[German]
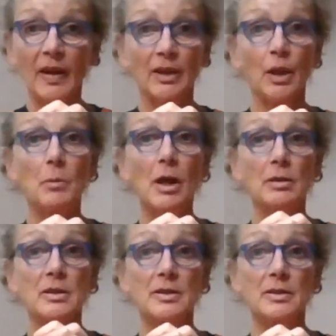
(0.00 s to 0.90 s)
Ja,
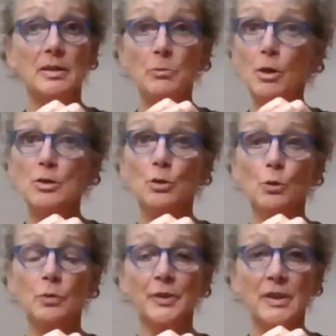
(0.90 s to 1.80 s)
macht es immer
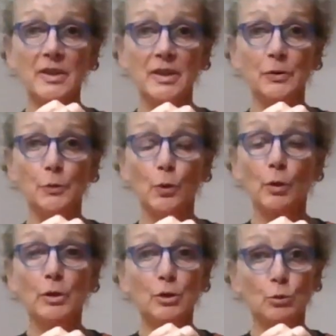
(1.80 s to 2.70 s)
so, wie es sich für
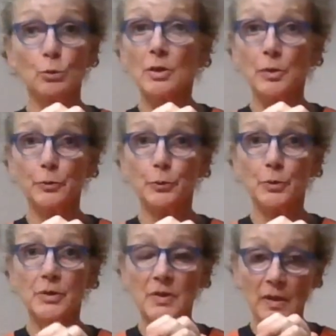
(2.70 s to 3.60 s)
euch gut
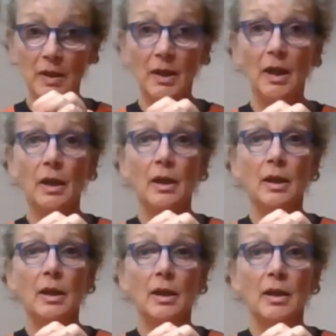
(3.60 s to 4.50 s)
anfühlt.
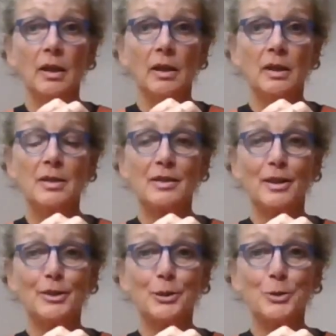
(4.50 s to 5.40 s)
Ihr
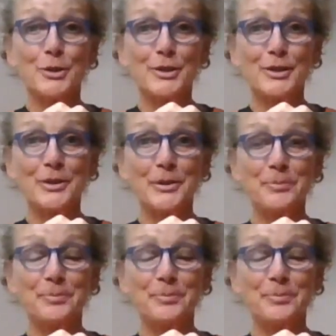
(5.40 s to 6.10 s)
seid die Künstler.